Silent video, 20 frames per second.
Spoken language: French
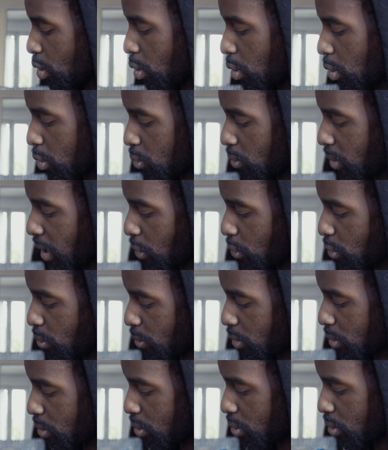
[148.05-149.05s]
Quand on
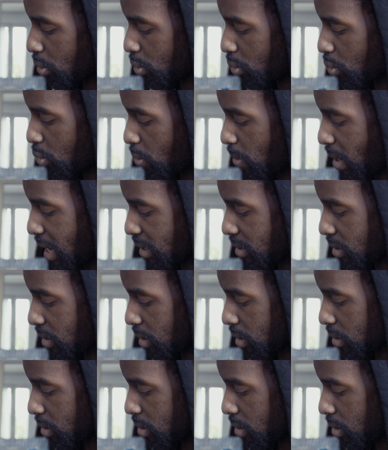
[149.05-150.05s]
l'allume, de base,